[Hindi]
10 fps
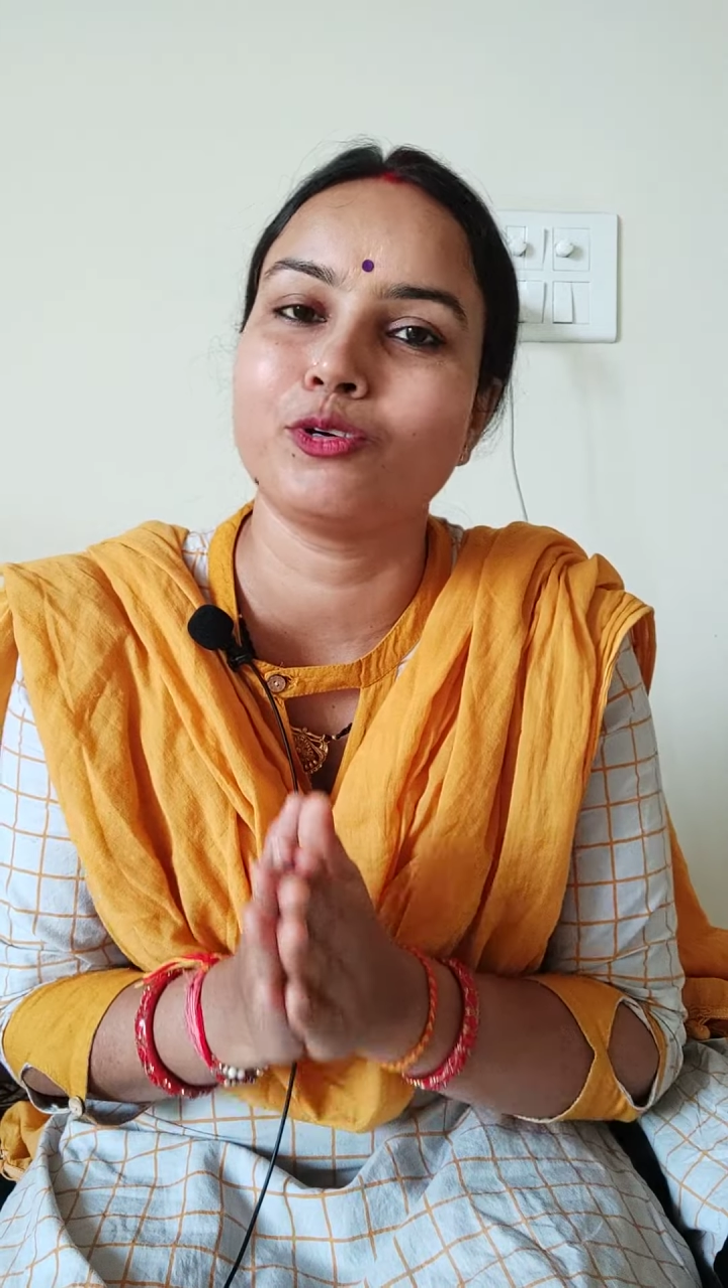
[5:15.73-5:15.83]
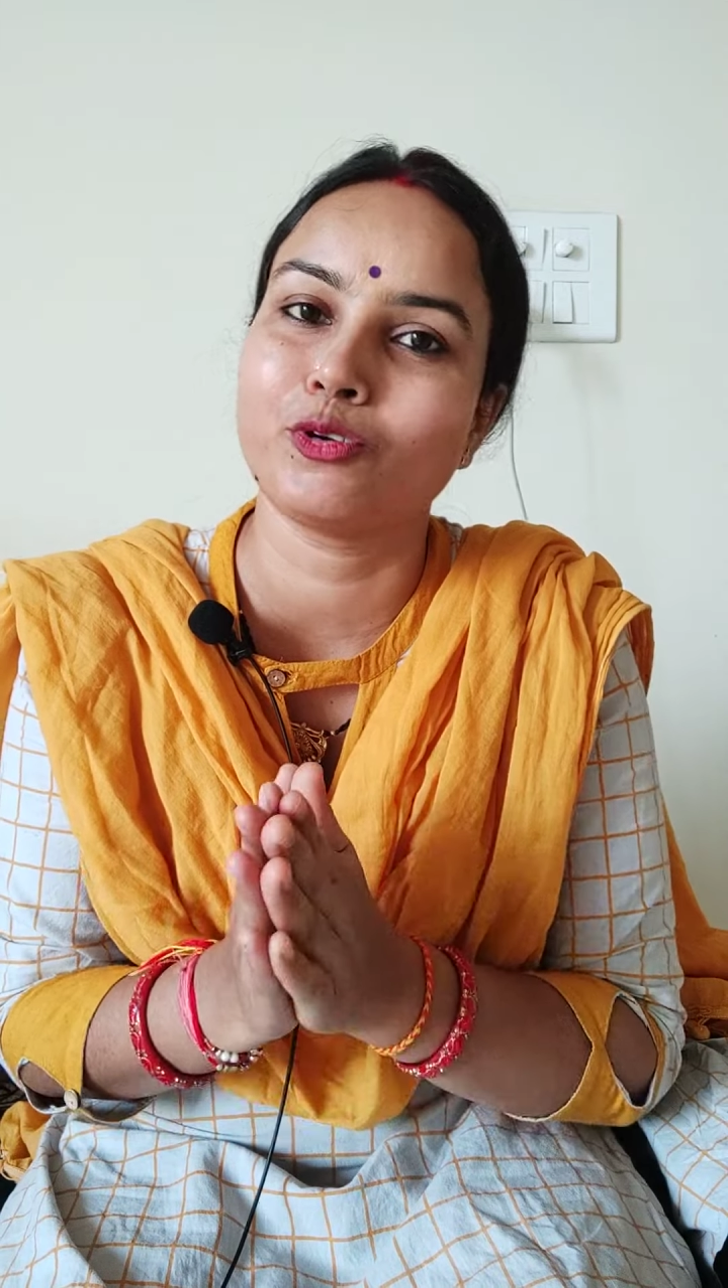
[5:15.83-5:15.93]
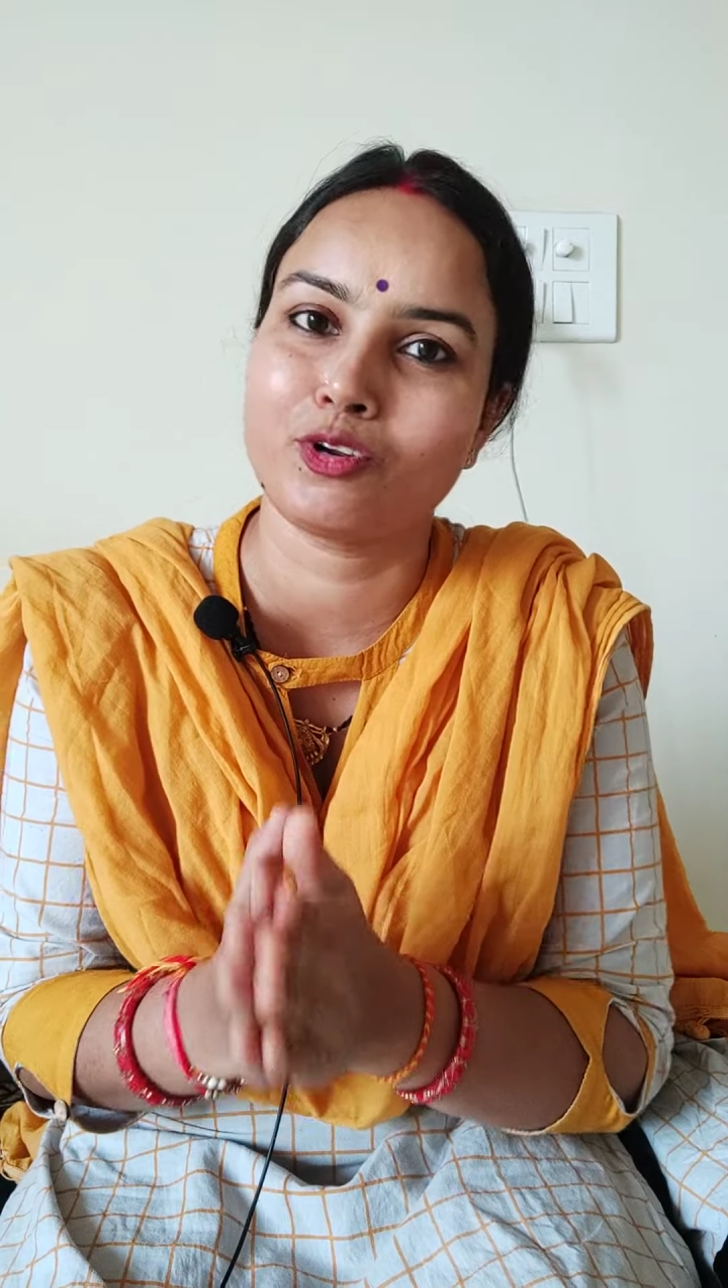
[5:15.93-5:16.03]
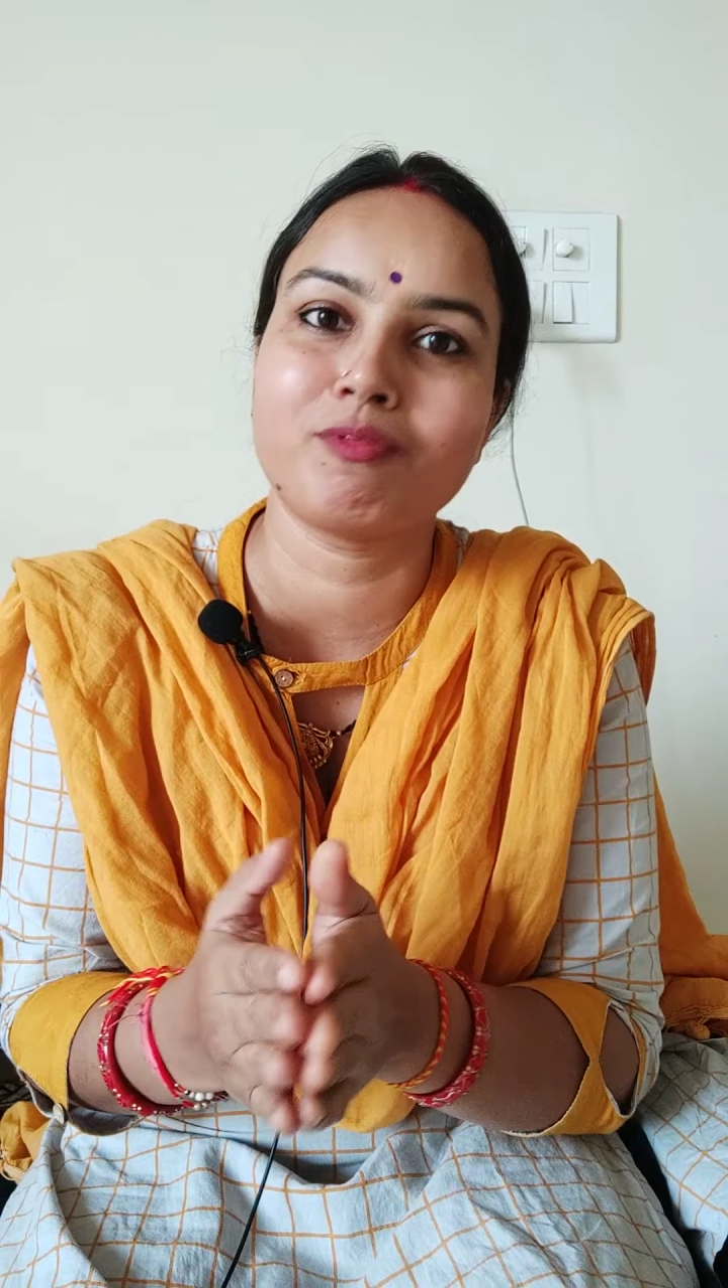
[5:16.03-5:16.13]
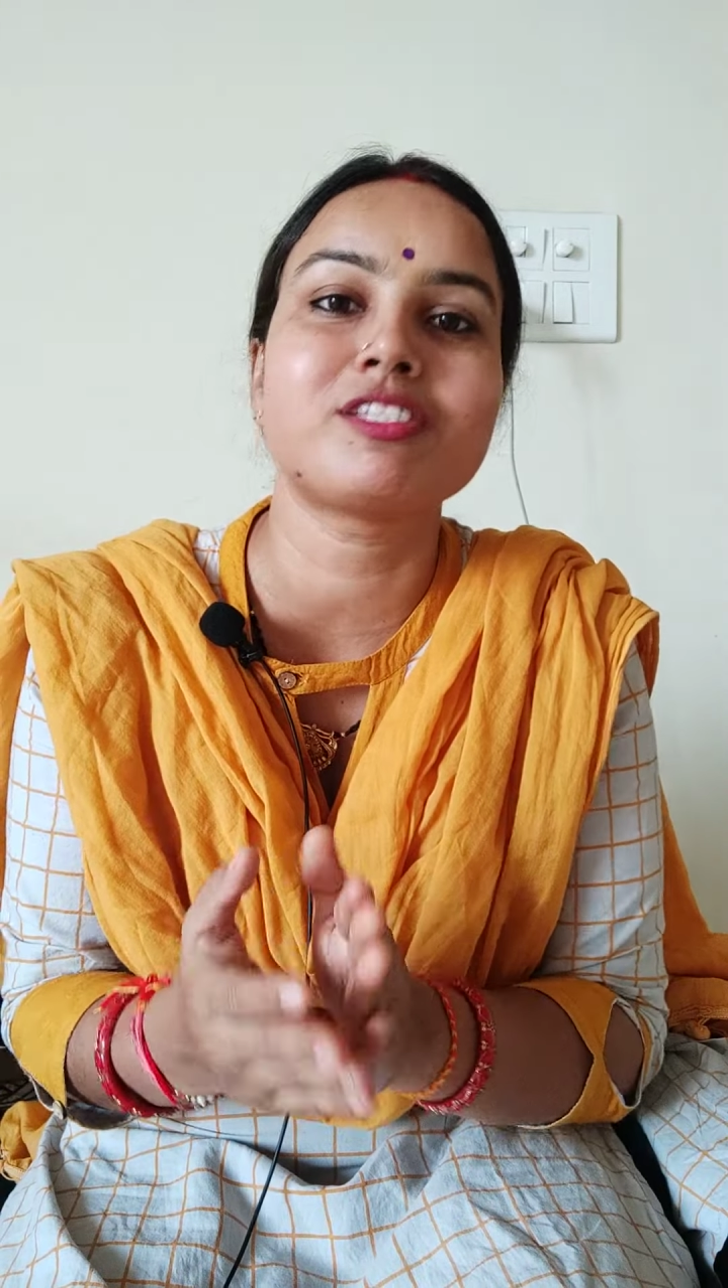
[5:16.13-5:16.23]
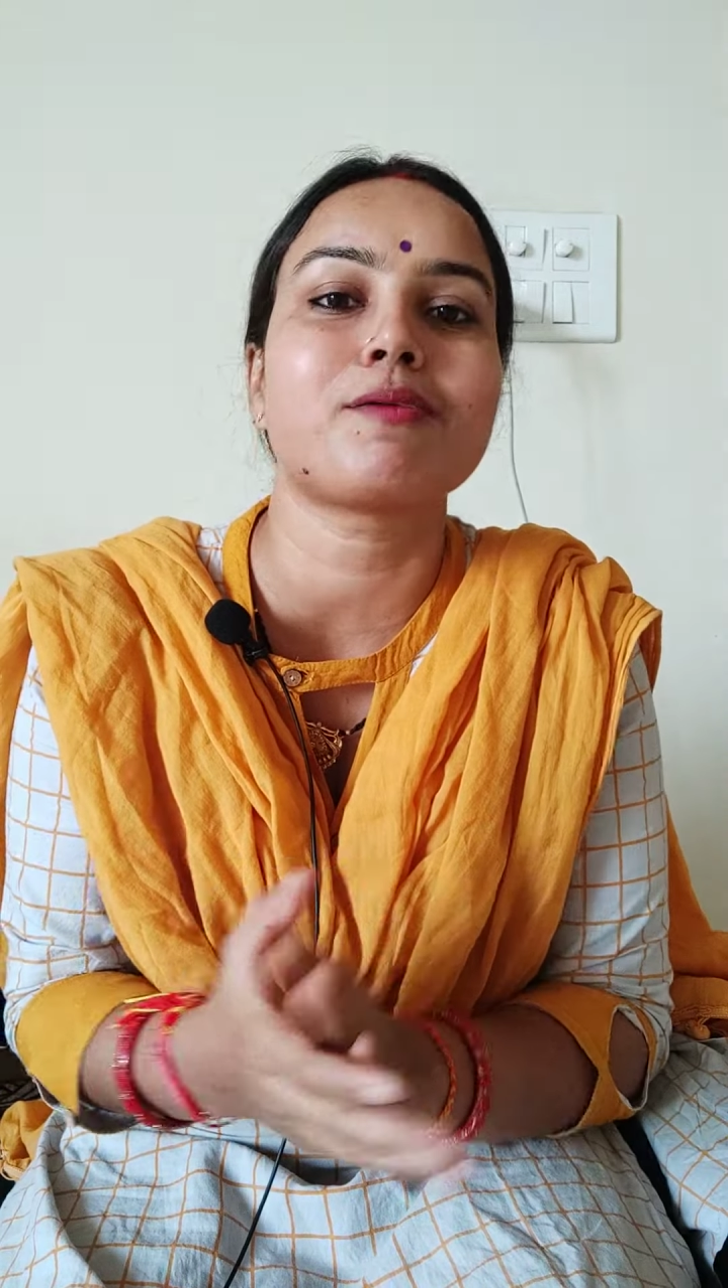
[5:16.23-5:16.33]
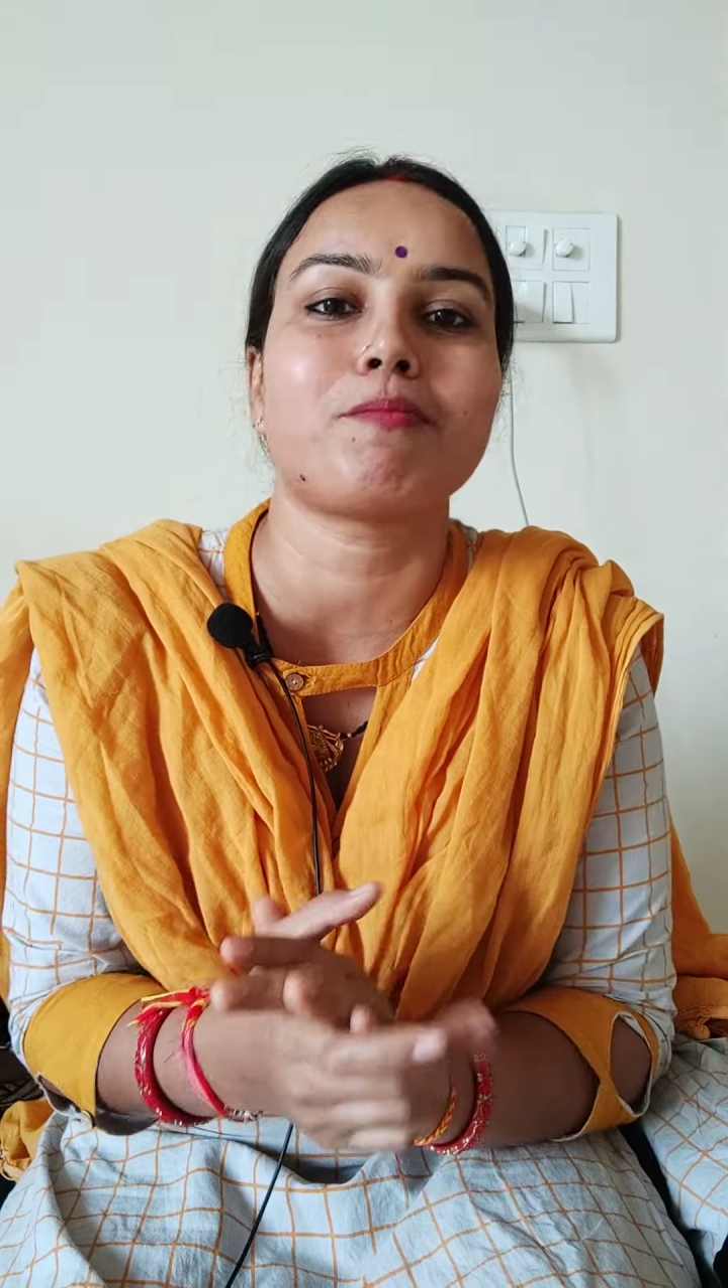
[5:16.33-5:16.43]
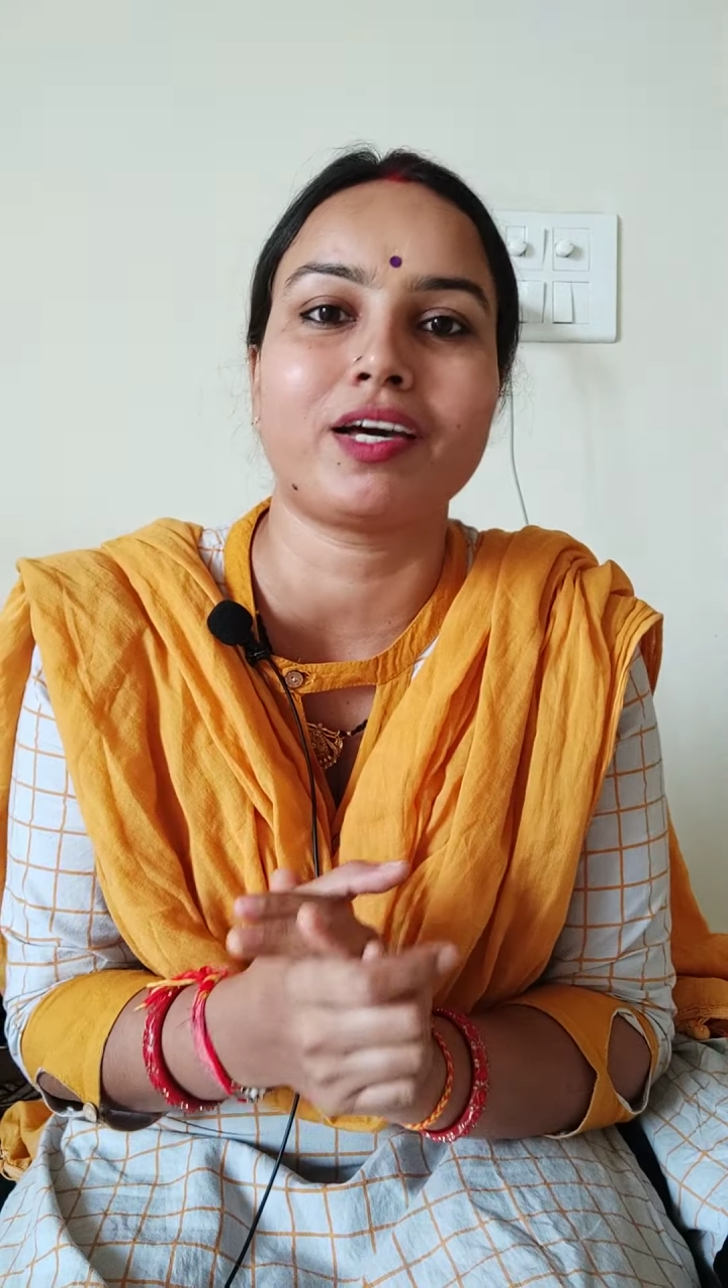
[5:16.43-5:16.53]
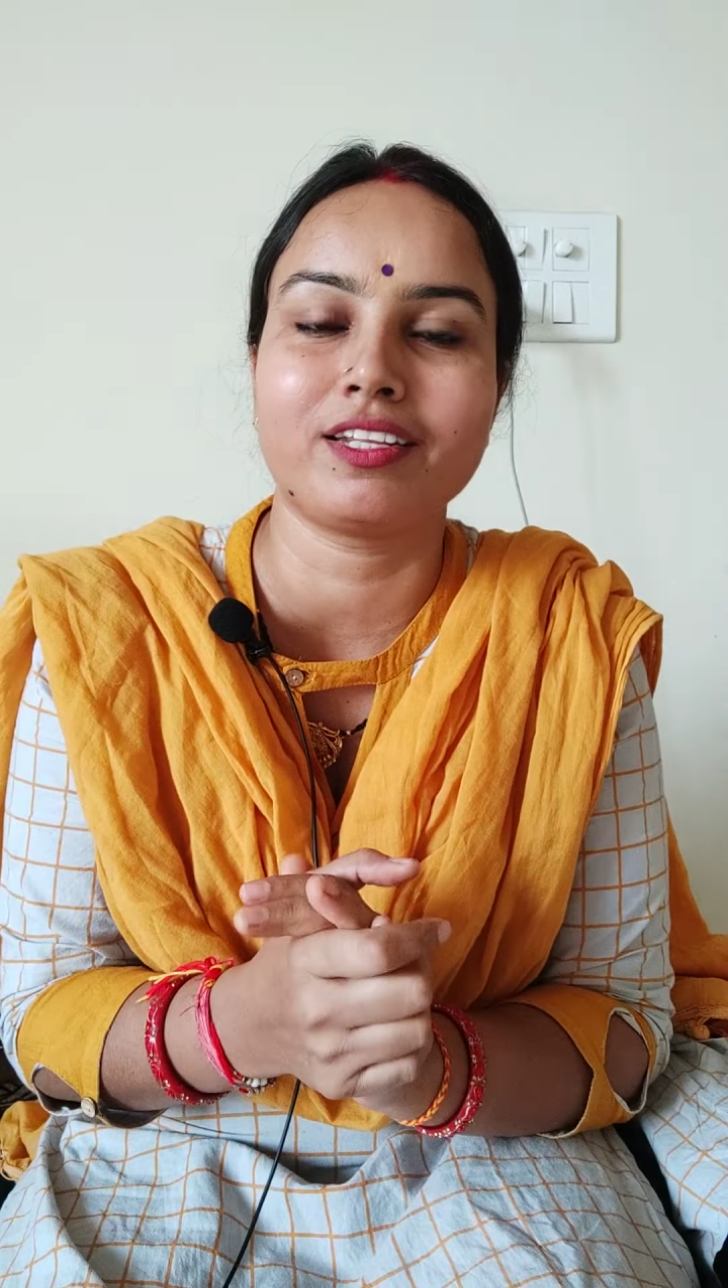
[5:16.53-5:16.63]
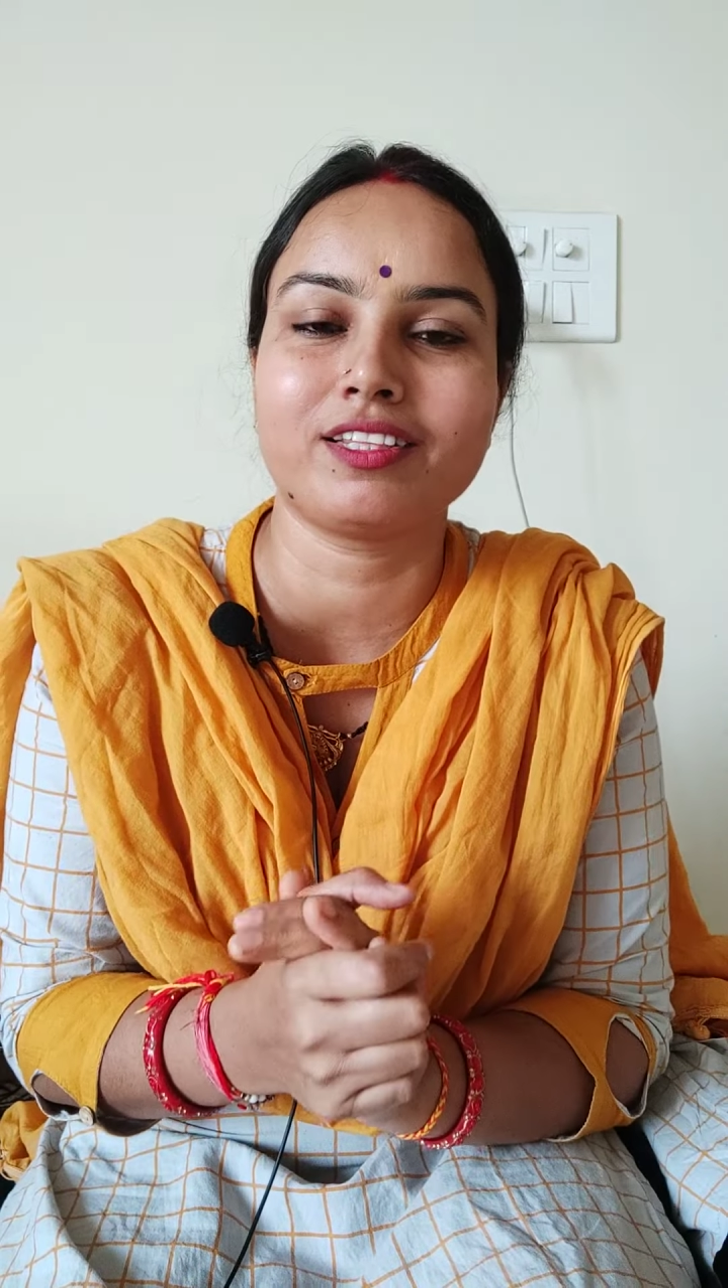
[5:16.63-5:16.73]
उन्होंने भी
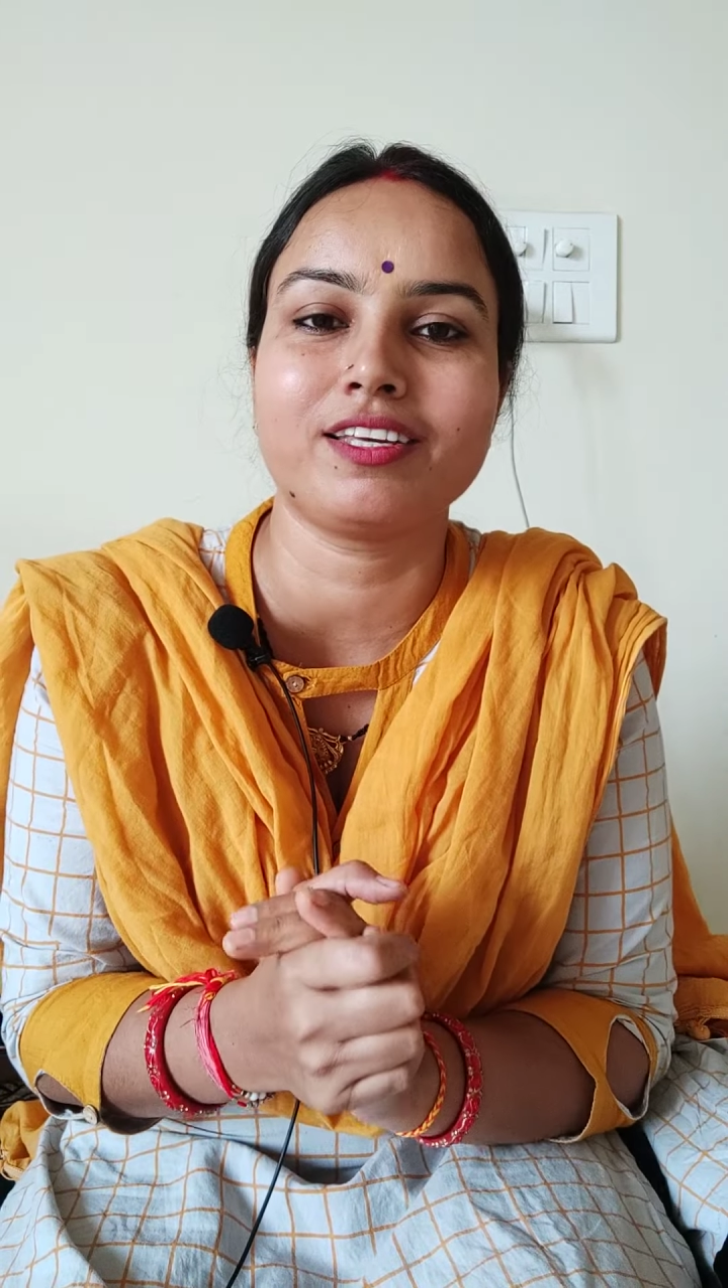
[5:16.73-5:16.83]
सम्मानित